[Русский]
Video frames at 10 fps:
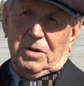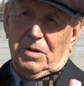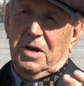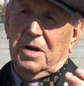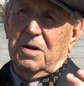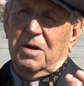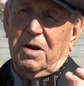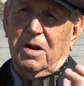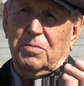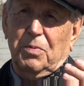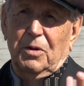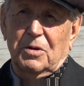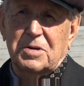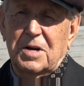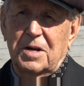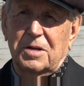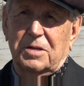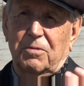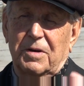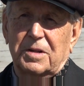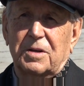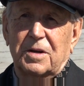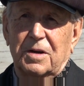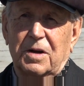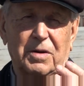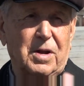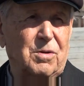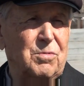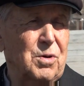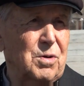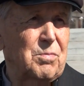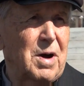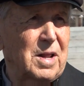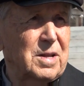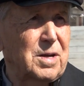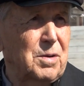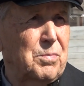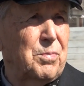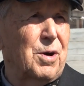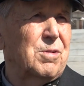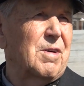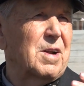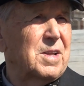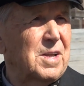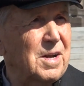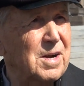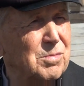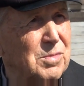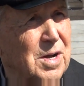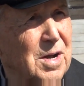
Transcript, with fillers: И расположились в этой кривой балке по квартирам